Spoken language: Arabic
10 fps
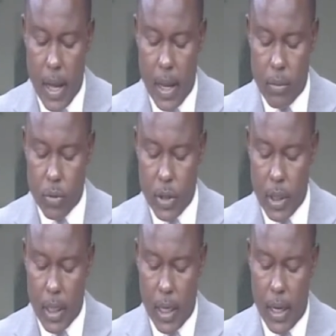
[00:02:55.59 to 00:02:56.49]

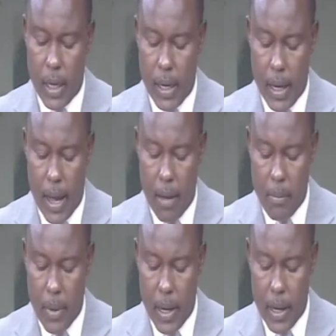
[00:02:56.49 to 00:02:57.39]
المديرة
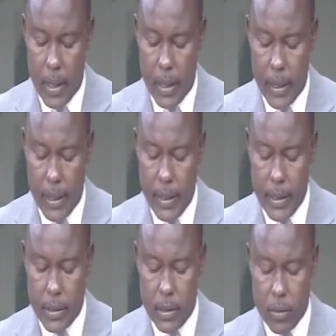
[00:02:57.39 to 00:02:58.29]
العامة
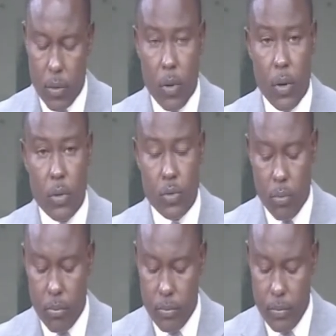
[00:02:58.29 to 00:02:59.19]
إليس جولدوم